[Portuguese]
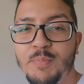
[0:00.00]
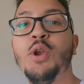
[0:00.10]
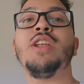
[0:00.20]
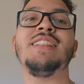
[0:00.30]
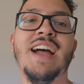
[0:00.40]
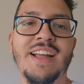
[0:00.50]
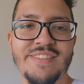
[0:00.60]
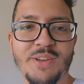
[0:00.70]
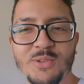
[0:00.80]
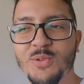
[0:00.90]

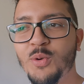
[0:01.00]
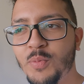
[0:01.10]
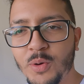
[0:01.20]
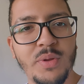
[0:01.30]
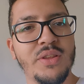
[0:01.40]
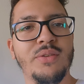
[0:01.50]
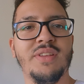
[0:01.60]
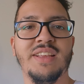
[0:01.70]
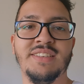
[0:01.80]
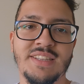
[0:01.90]
prioridades, né? Outros
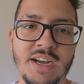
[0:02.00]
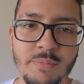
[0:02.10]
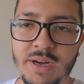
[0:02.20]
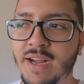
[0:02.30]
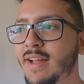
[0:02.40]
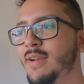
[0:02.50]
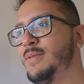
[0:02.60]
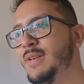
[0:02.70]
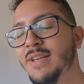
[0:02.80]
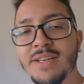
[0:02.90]
compromissos aí de
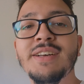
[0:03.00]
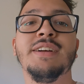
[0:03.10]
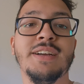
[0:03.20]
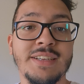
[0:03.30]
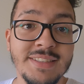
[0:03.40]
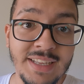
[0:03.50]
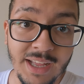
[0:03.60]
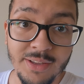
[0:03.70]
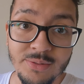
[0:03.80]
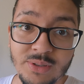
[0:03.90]
trabalho,
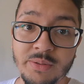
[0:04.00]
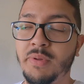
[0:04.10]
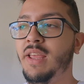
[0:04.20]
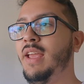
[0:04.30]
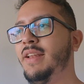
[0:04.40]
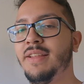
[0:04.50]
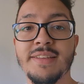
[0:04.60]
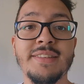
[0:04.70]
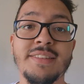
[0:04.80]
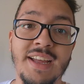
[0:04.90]
cansaço também,
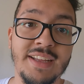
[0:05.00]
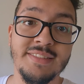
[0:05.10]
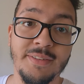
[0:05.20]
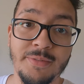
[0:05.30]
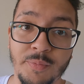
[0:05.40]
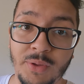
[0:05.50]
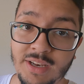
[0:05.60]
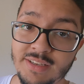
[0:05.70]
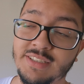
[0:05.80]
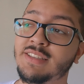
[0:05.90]
necessidades da
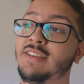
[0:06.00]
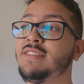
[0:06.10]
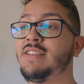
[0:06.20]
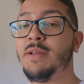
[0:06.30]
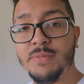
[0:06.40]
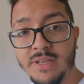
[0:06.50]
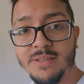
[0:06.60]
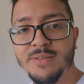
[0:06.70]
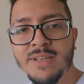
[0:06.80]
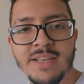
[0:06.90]
família. A gente está se
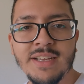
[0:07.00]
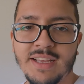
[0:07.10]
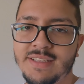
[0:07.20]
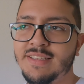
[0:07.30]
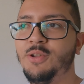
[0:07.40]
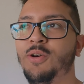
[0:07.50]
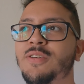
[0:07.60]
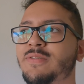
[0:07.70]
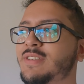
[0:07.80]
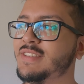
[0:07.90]
adaptando a essa
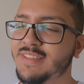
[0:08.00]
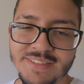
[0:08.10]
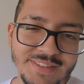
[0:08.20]
nova